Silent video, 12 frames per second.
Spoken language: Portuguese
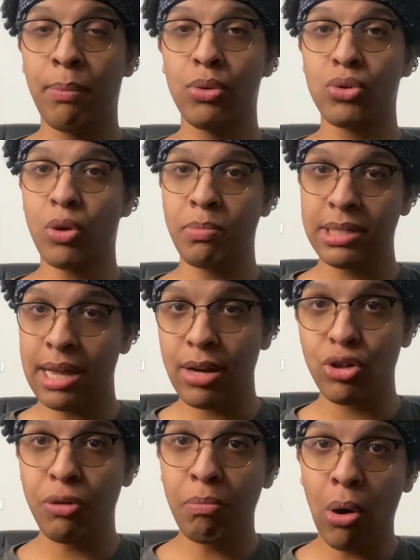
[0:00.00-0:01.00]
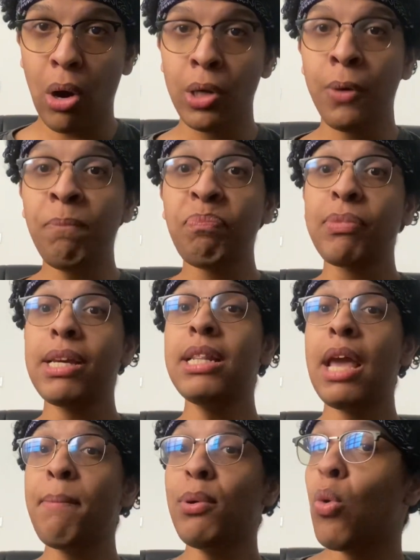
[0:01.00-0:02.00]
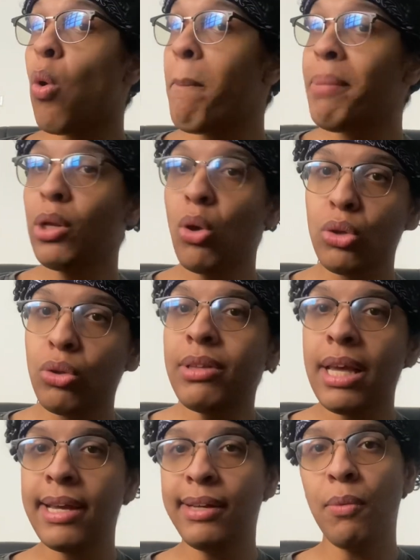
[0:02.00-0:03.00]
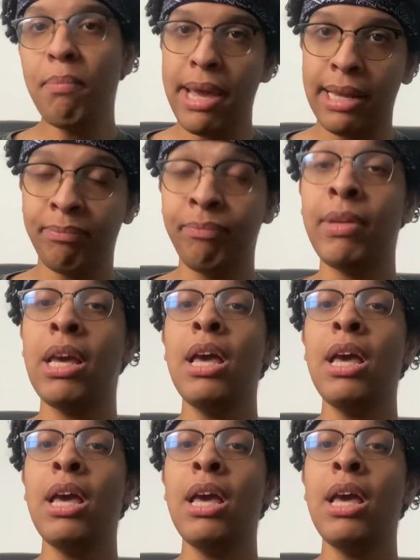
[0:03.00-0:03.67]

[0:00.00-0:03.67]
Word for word: os comissários de bordo e nem para o copiloto dele, o Ben.